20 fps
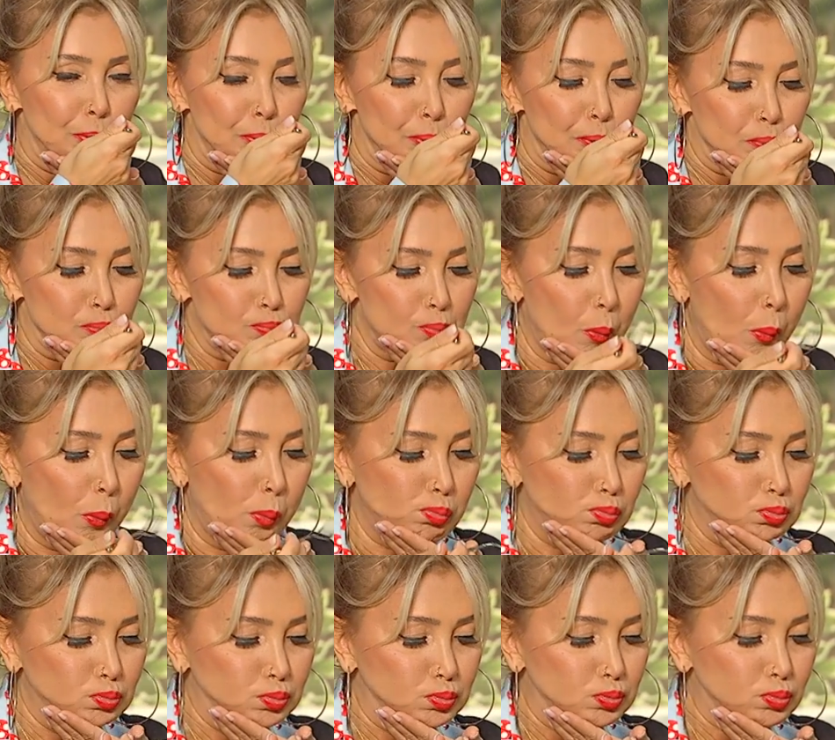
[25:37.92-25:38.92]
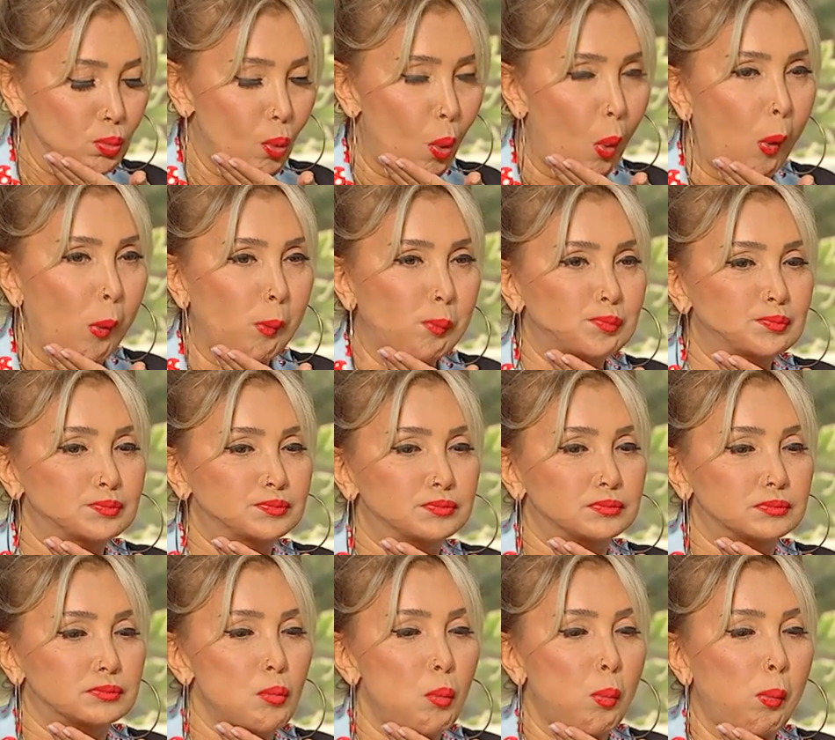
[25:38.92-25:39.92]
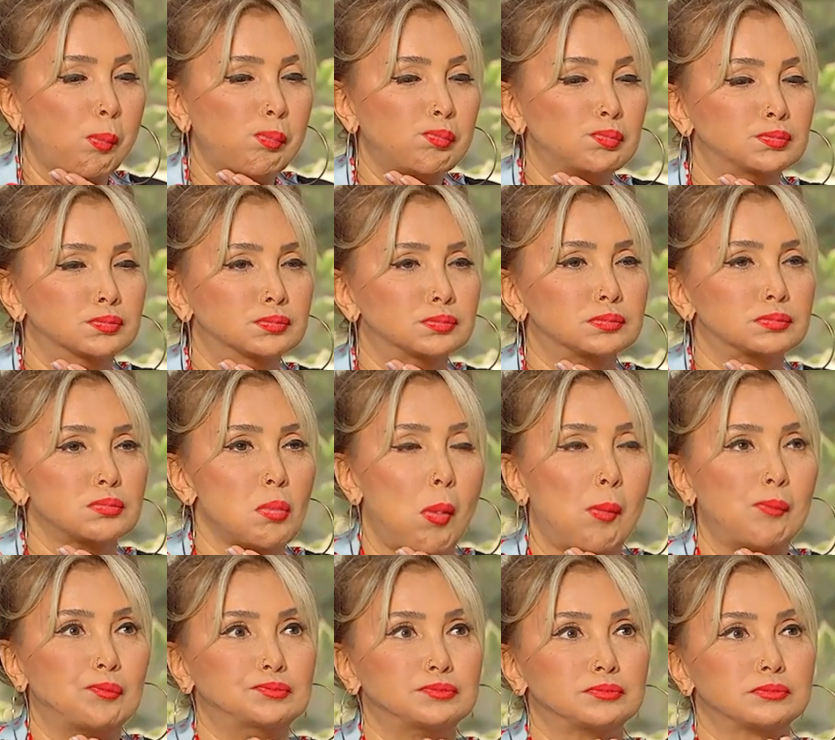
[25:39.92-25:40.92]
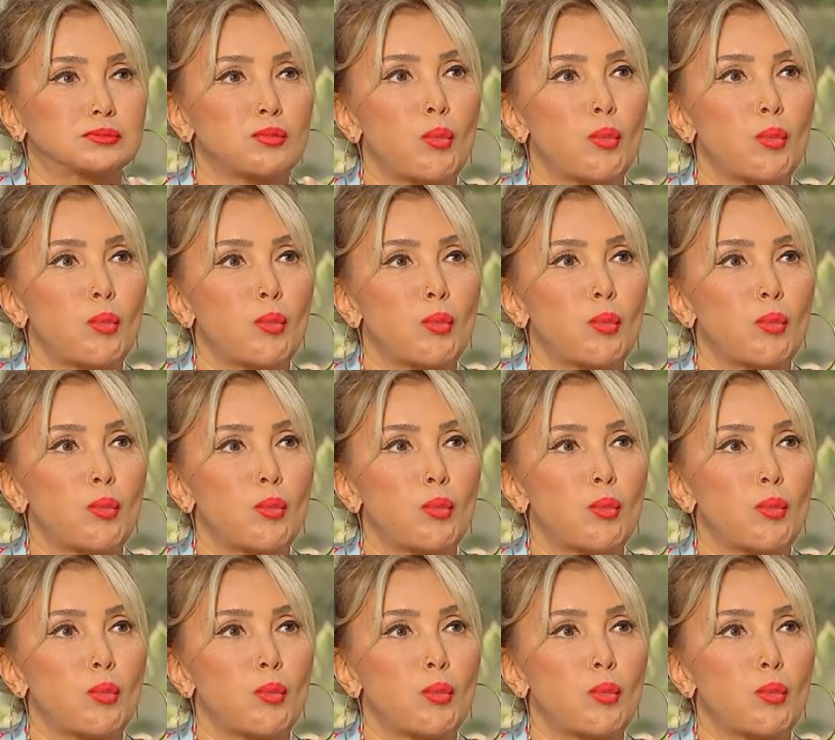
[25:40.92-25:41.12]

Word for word: Bir de bak yine hafif güzel yapmışsın kıvamını çok. Hiç öyle ağır değil.